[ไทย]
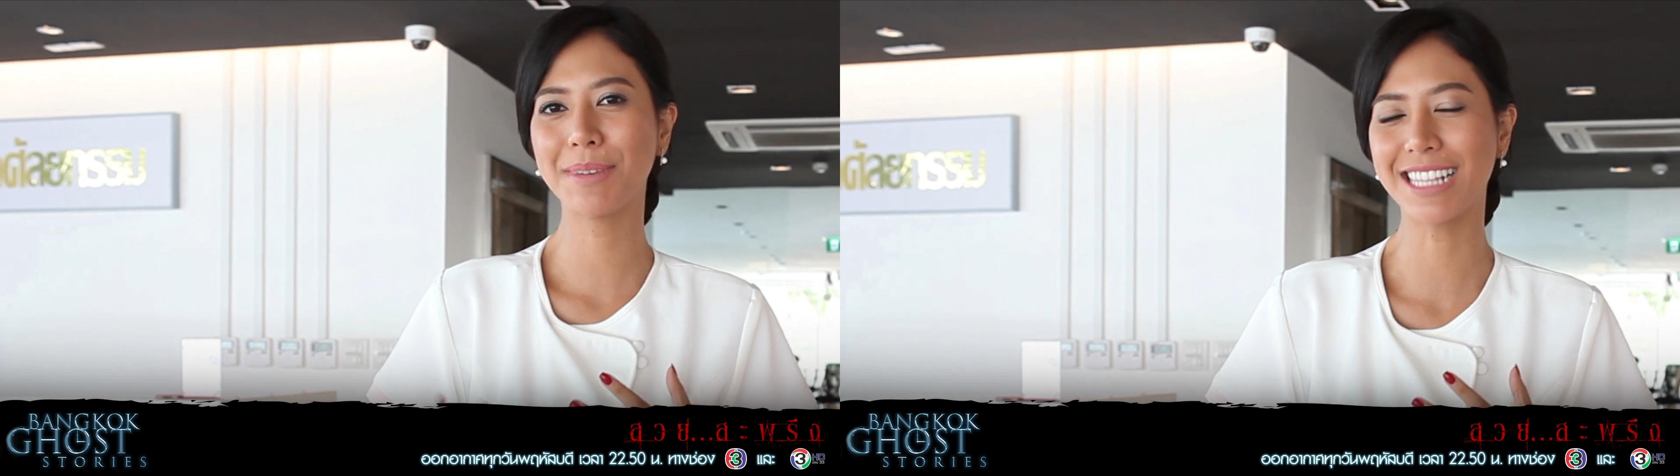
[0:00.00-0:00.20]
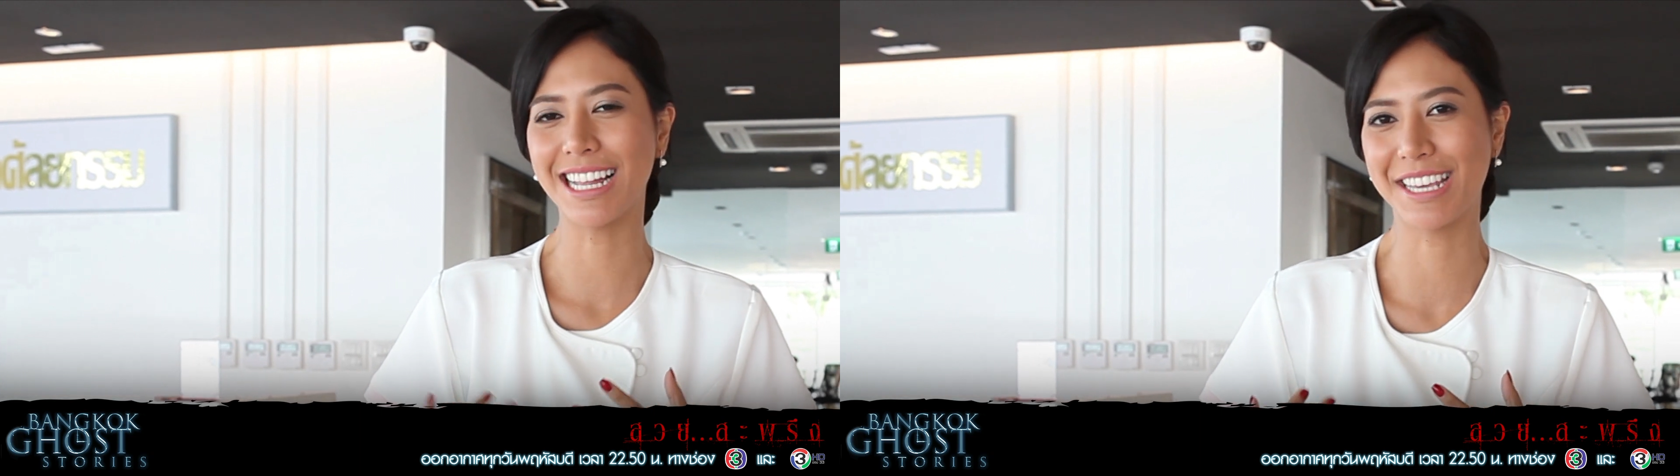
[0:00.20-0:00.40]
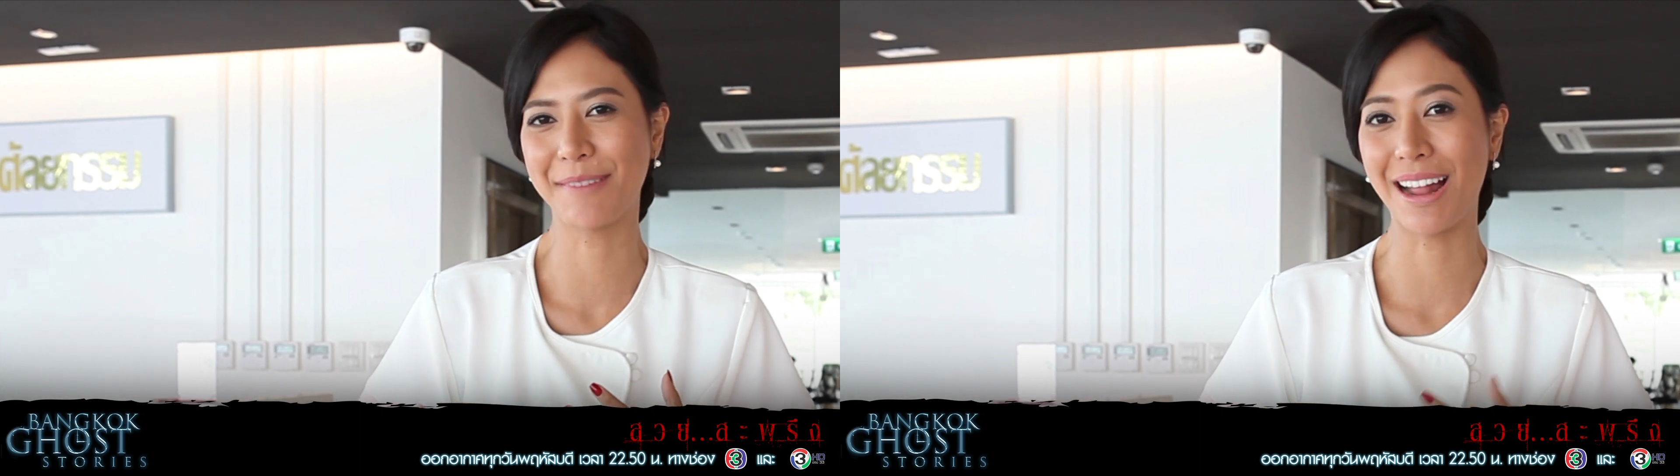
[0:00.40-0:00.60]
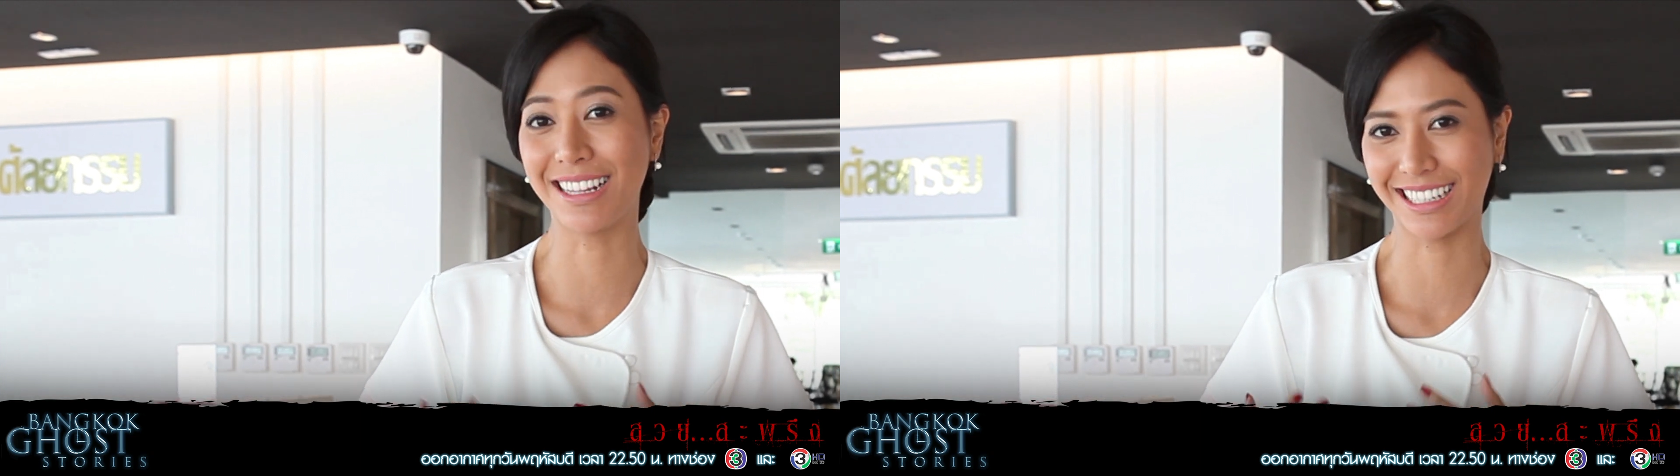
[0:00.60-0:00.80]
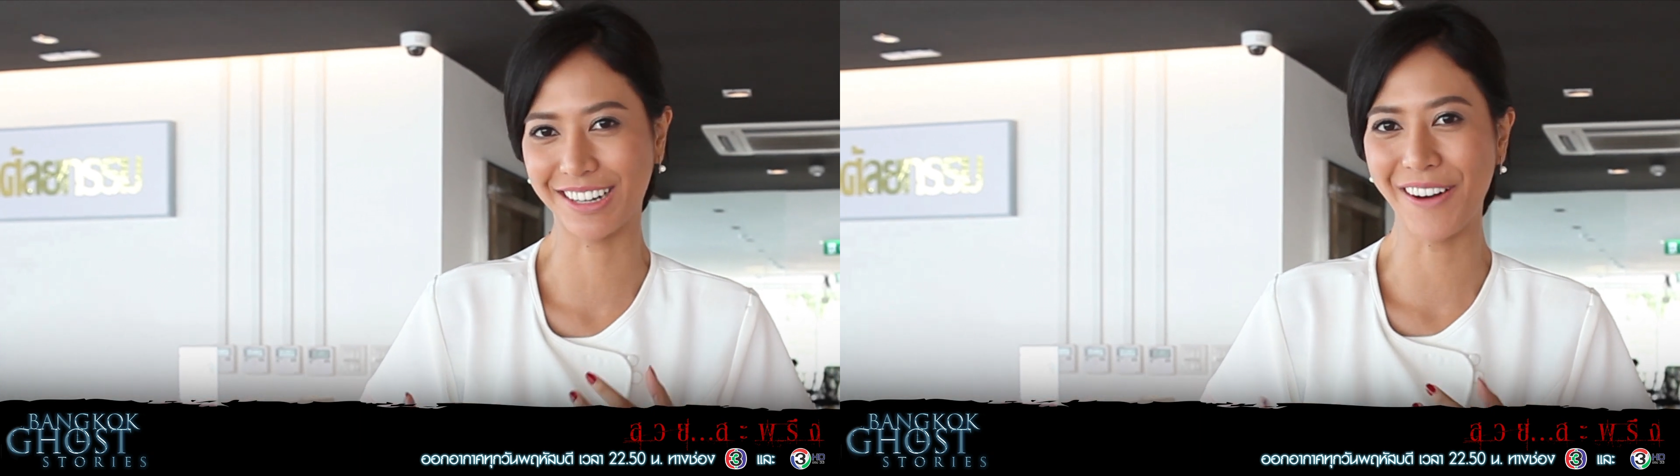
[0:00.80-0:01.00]
มีสัญญาบัน
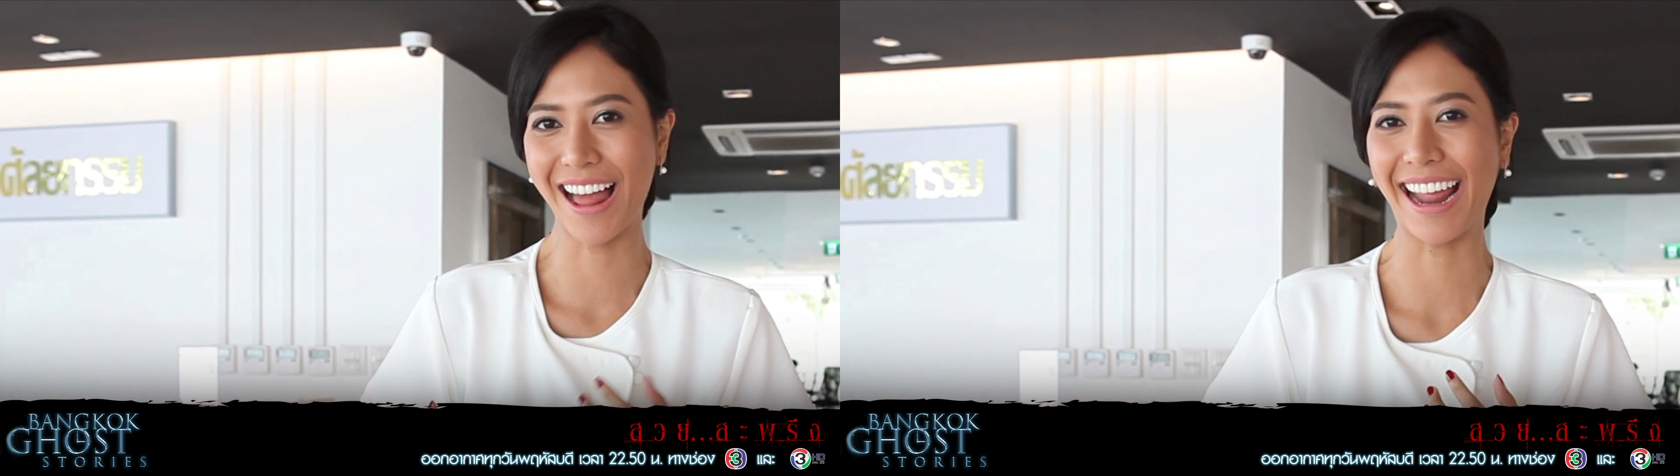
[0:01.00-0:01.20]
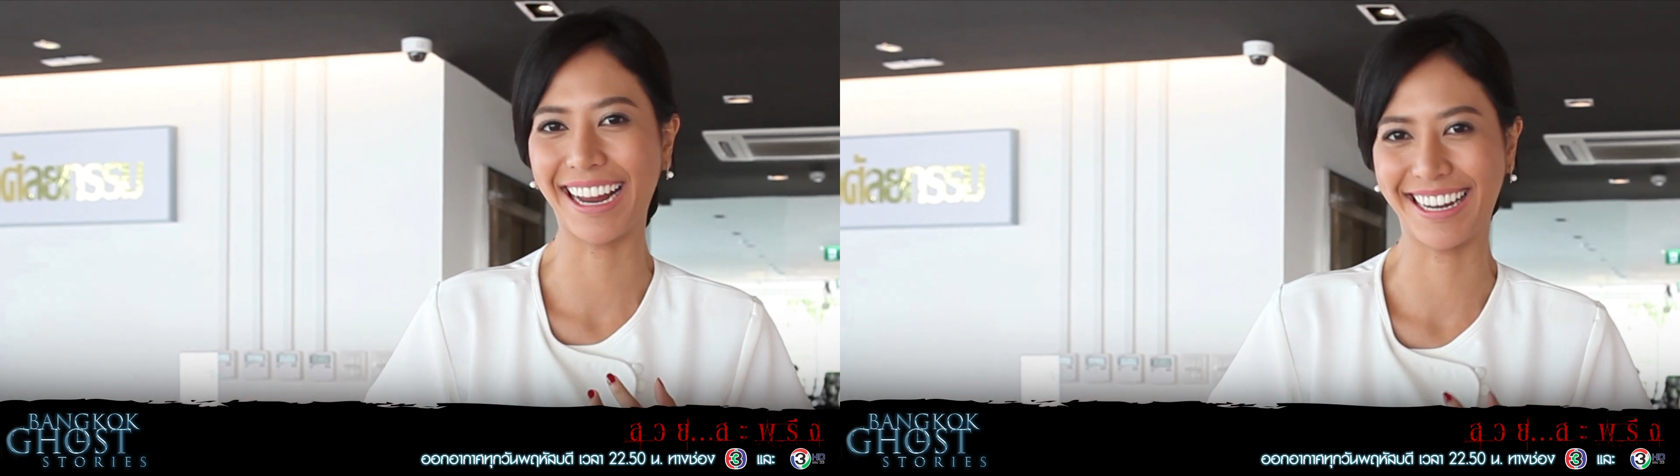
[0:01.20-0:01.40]
สักเท่าไหร่